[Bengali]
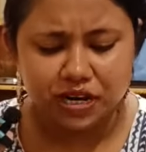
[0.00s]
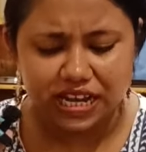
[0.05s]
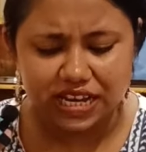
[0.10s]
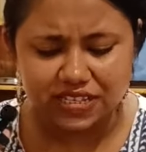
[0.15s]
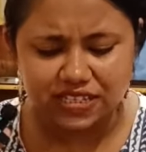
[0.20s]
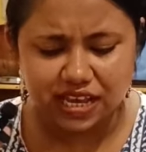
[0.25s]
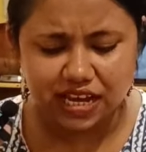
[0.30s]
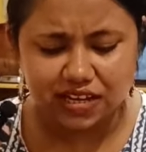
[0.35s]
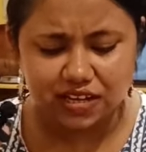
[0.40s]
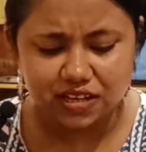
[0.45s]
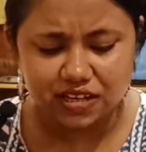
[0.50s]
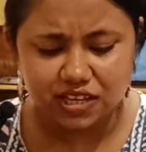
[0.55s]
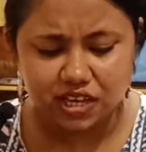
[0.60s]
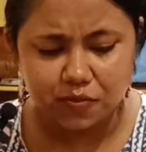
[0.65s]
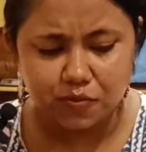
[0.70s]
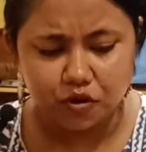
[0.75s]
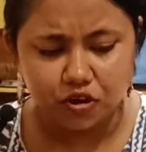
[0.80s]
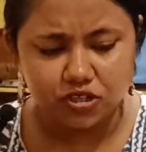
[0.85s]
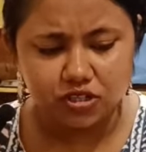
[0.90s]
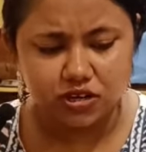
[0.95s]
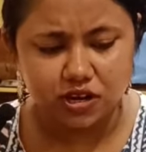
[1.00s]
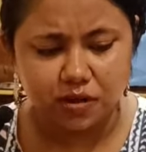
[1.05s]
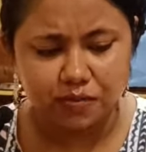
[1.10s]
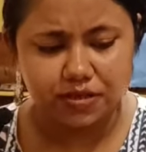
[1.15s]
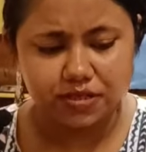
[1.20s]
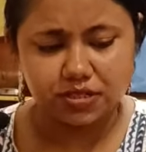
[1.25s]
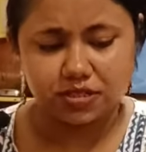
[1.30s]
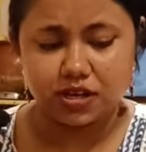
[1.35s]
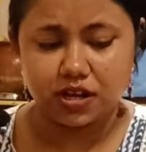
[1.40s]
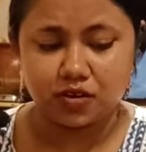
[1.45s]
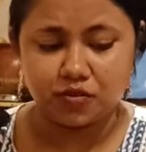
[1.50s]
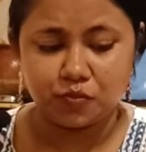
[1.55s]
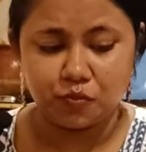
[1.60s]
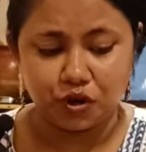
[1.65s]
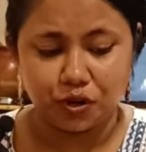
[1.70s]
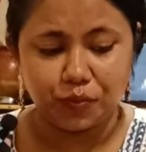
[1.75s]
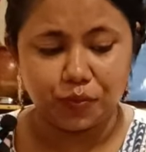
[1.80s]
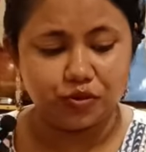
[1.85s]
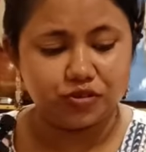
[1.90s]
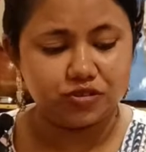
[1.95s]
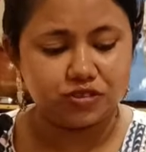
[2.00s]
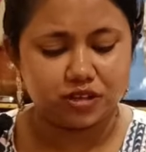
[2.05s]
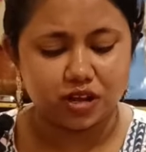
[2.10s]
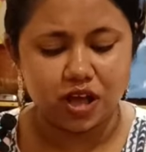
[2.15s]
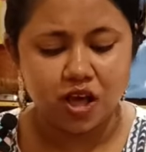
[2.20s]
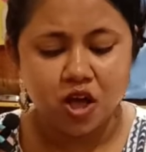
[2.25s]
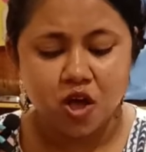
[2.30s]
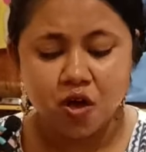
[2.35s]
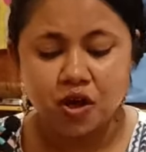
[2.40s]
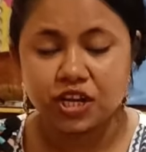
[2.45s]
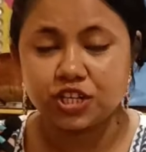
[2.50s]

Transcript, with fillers: বাট এক্স্যাক্টলি কী মশলা আমার সেটা এখন মনে পড়ছে না